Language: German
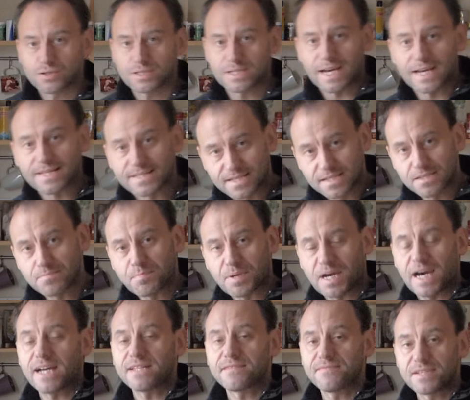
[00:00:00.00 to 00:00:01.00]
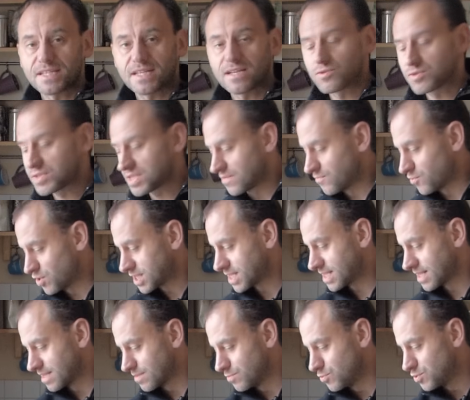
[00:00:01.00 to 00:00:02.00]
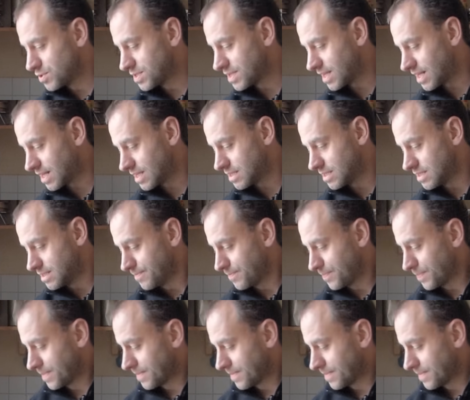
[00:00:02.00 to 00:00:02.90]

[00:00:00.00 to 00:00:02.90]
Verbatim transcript: Und da drin braten wir dann unser Wurzelgemüse an.